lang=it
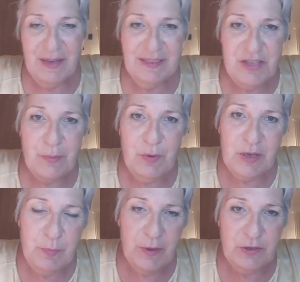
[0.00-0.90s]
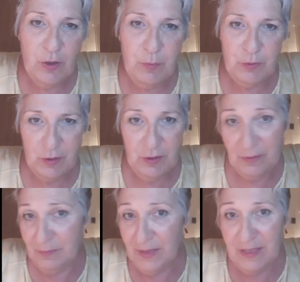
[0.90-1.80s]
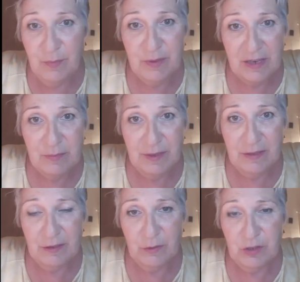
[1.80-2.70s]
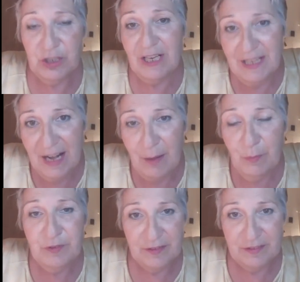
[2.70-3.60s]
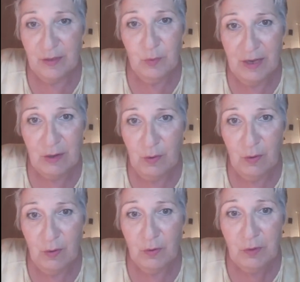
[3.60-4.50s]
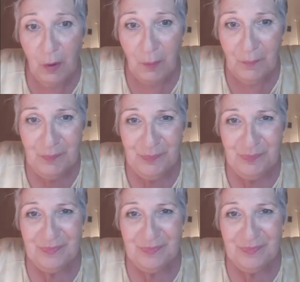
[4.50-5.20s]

Ma diciamo che poi dopo noi nel libero arbitrio scegliamo se seguirlo o no.